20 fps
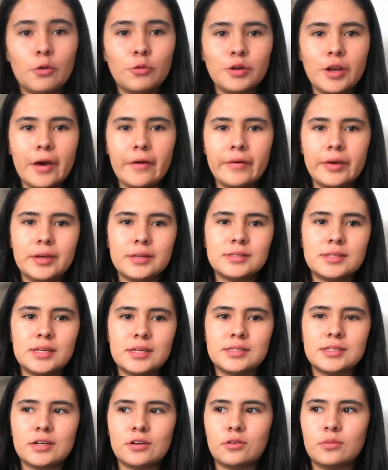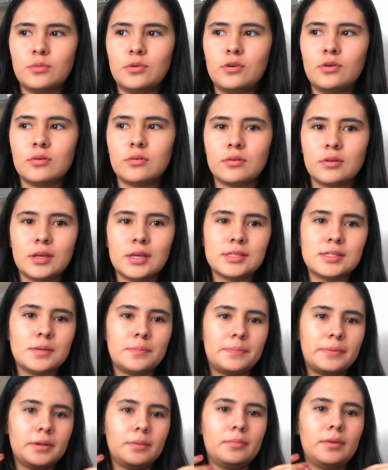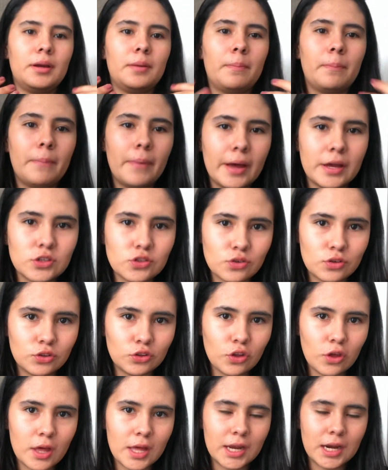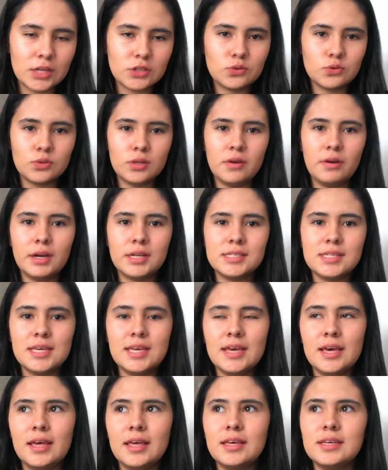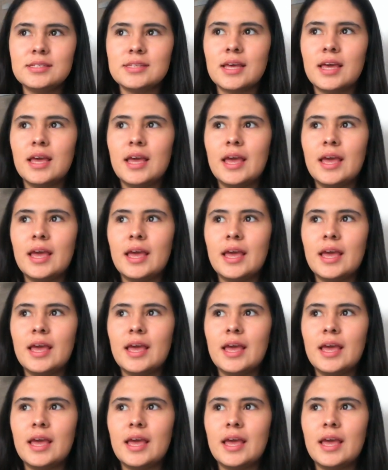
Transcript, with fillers: una vez hecha como ese primer paso en todas las universidades,